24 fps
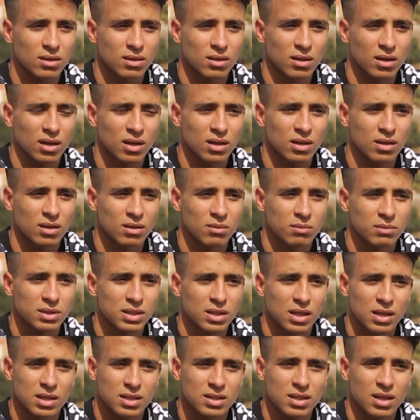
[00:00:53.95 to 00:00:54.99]
على
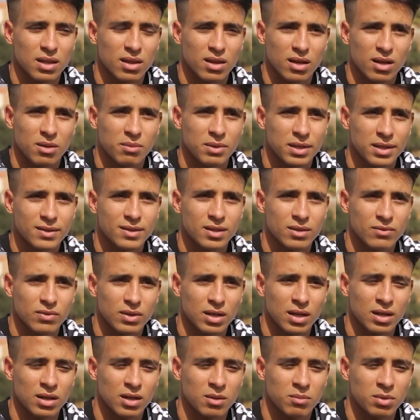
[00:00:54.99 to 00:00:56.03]
ميداليتين ذهبيتين في
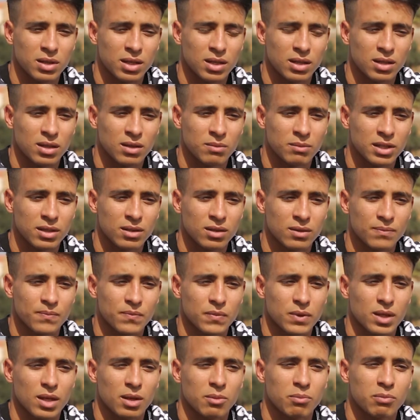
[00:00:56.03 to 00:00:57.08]
الألعاب العالمية
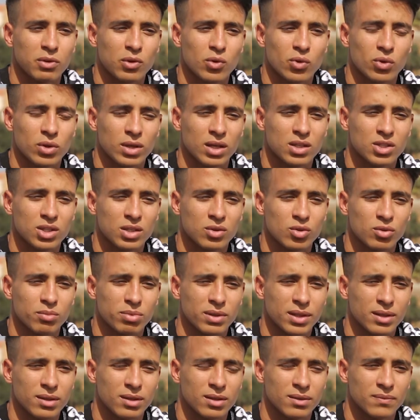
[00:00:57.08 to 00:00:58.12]
بكوريا
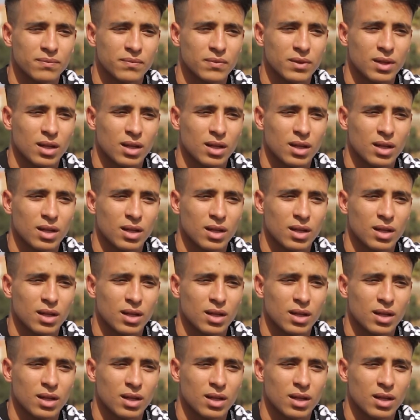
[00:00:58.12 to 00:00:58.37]
الجنوبية